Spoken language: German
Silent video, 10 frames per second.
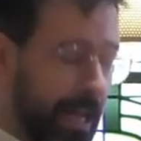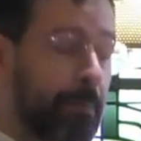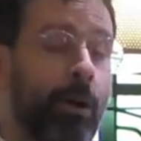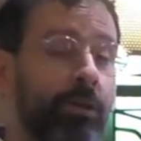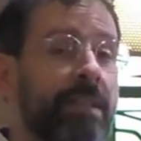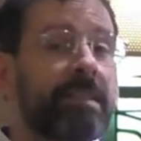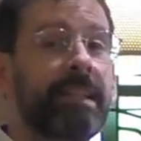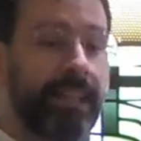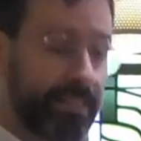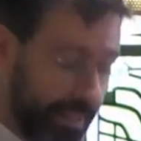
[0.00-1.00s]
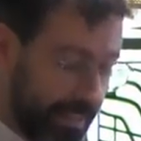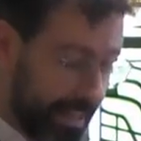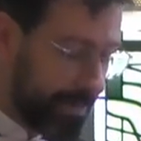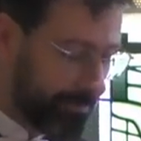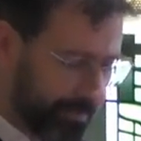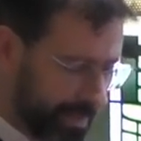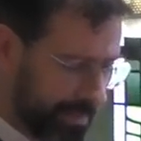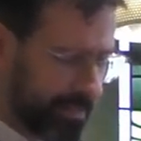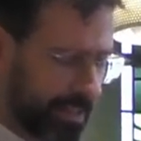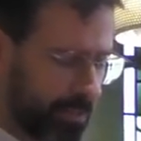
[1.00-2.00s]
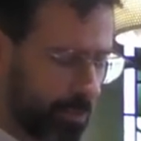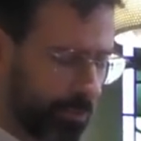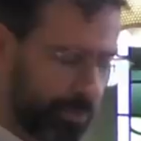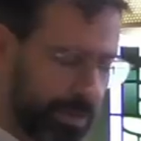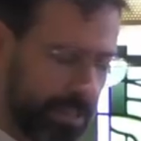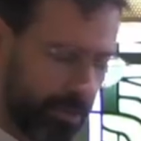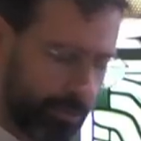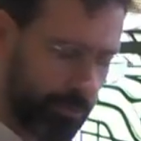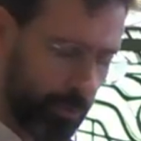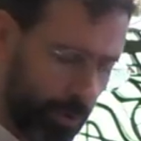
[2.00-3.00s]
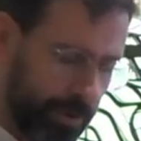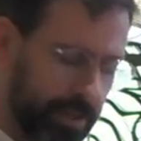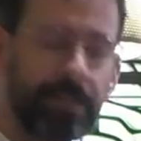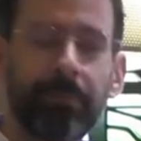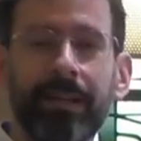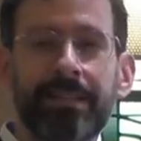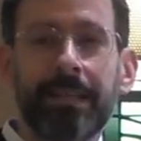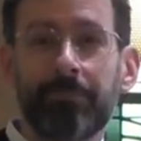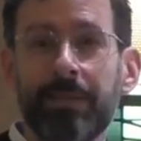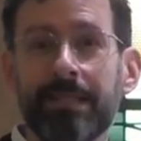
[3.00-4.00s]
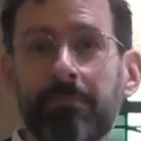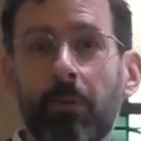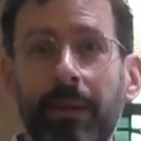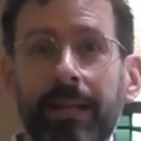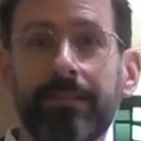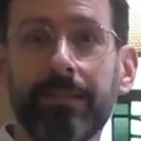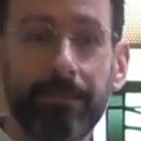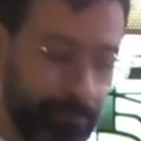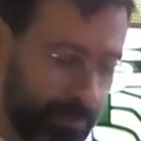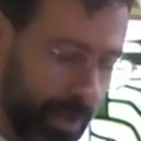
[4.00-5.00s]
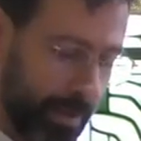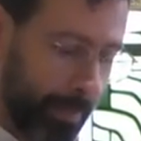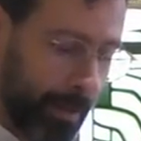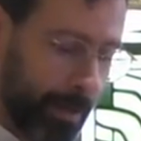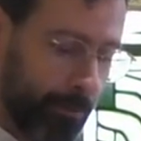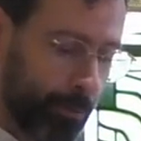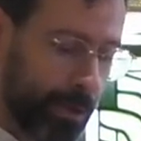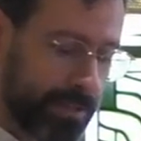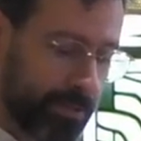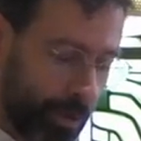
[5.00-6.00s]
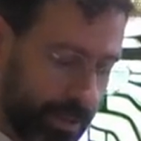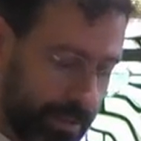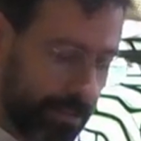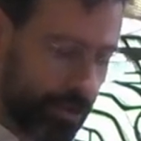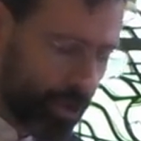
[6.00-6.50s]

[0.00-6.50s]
Aber auch das Kinderleben ist nicht nur Friede und Freude. Ich meine, es gibt diese Momente, wo der Säugling